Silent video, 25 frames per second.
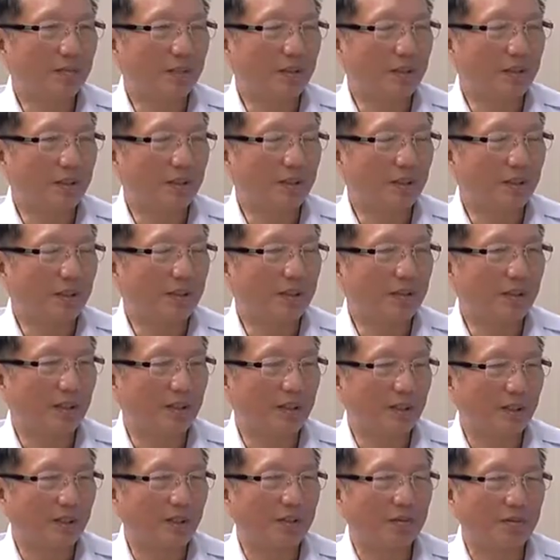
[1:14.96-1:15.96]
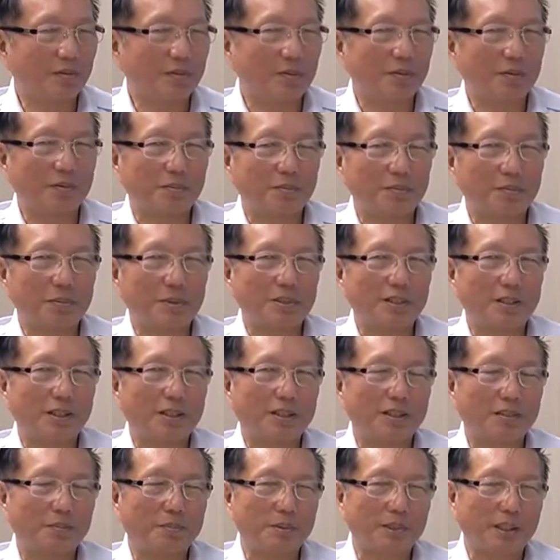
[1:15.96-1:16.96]
Mbak Rini. Saya kira itu
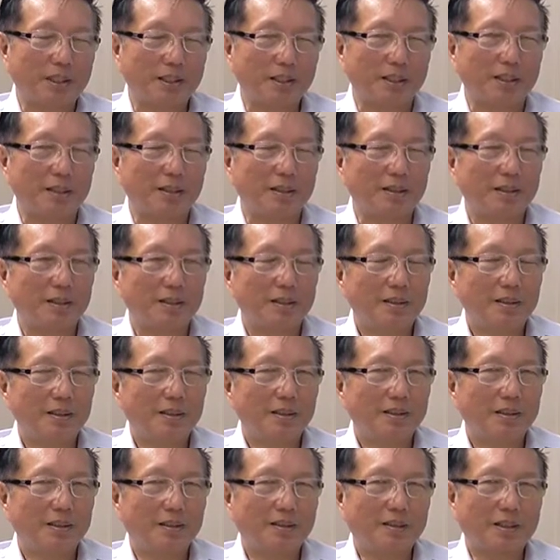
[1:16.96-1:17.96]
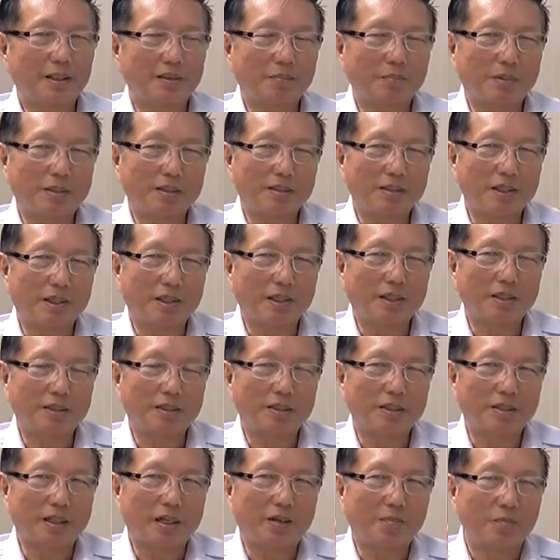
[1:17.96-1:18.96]
pertanyaan menarik tentang masalah
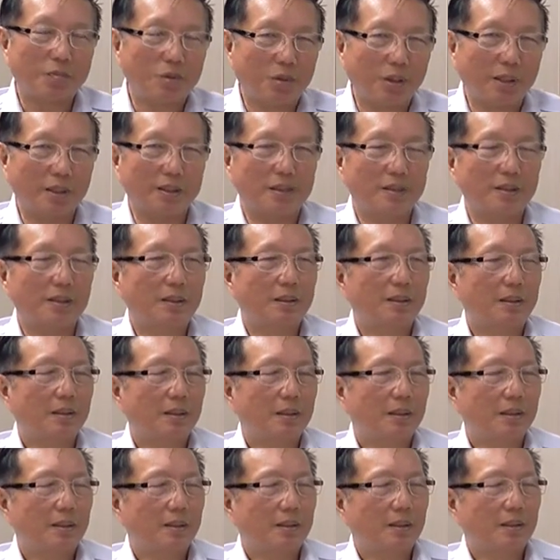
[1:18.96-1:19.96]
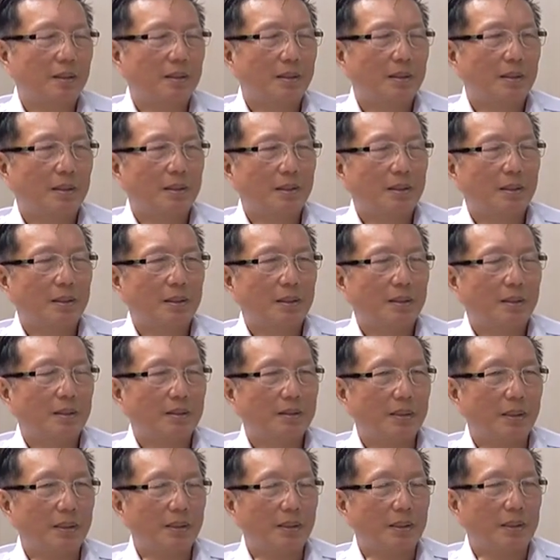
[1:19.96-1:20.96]
kekambuhan. Hmm.
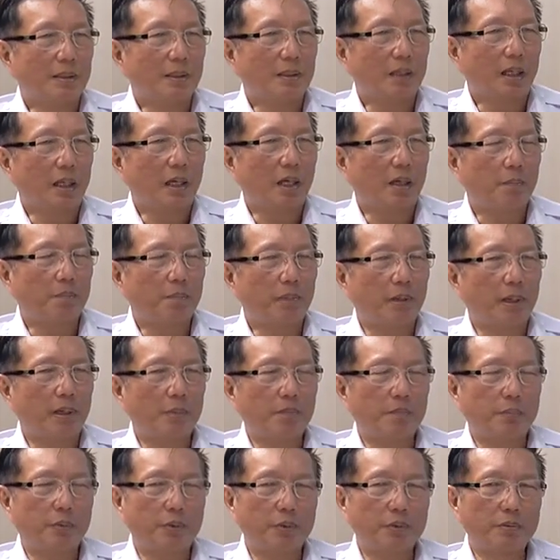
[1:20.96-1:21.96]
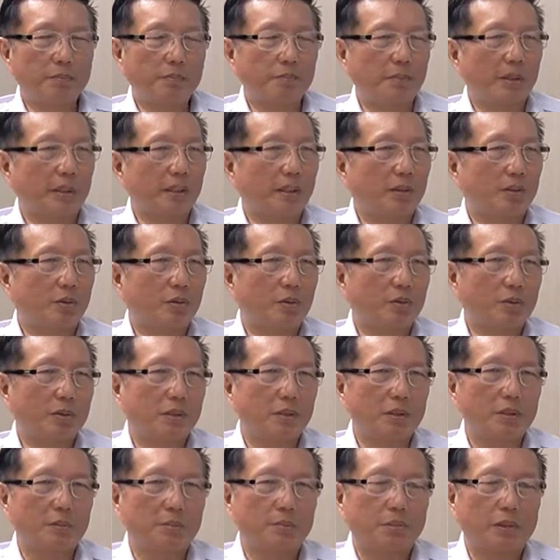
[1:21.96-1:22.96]
Jadi apapun
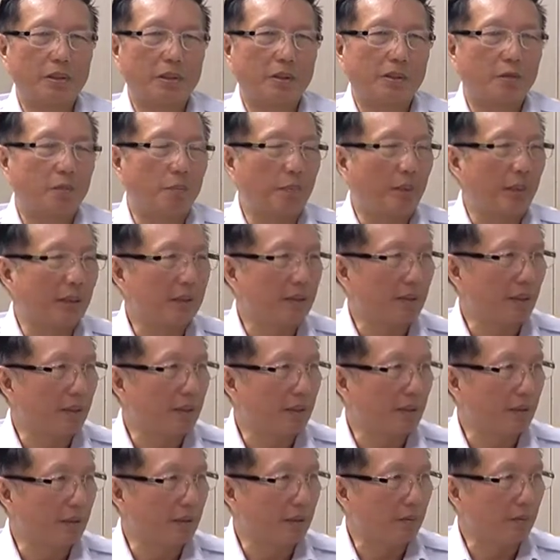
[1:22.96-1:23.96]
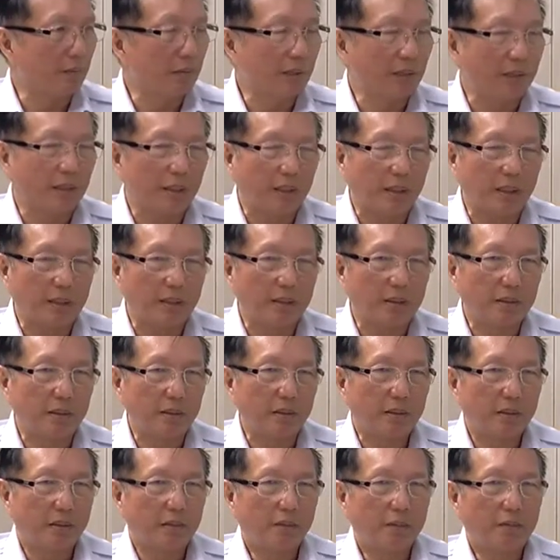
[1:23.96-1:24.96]
metode pengobatan yang diberikan, mm
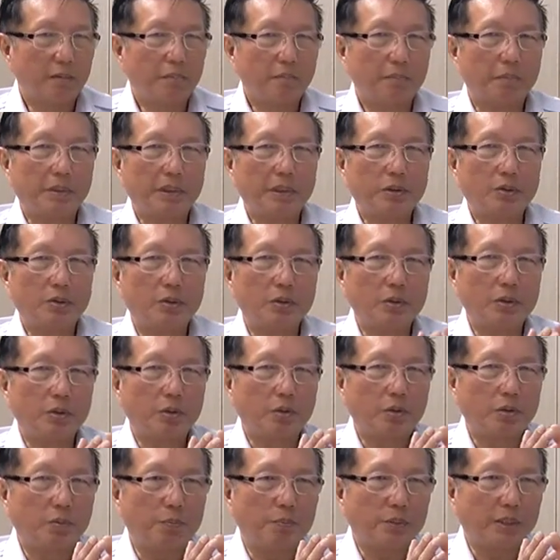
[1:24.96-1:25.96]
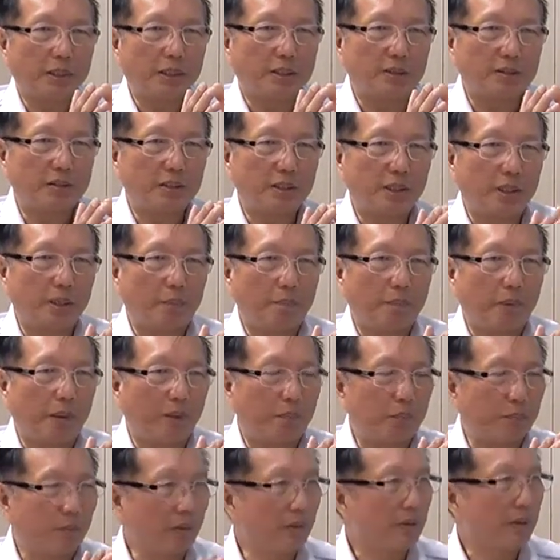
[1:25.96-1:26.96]
-hmm. metode operasi
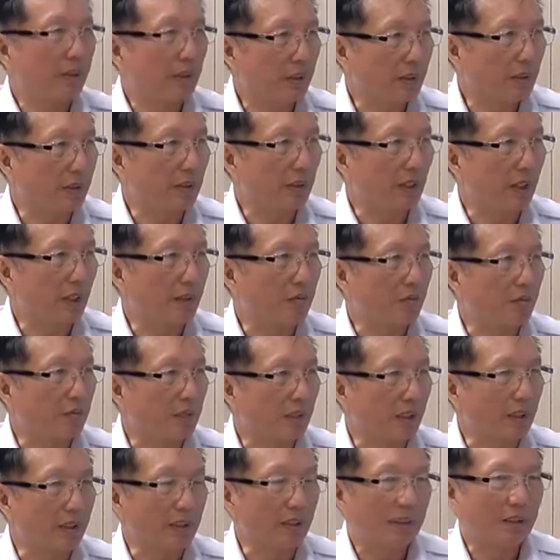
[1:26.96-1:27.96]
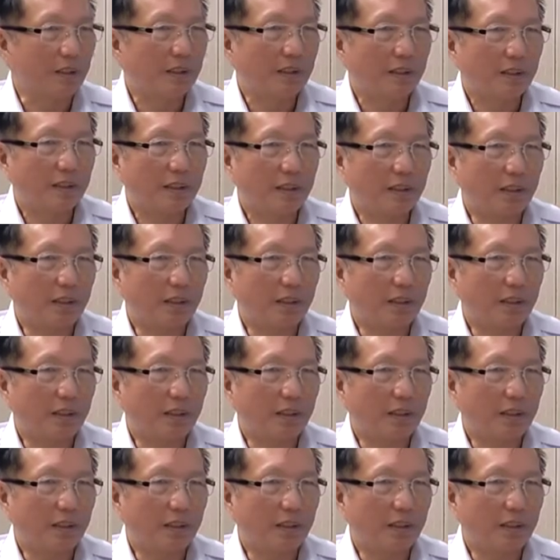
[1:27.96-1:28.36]
apapun yang dilakukan, mm -hmm.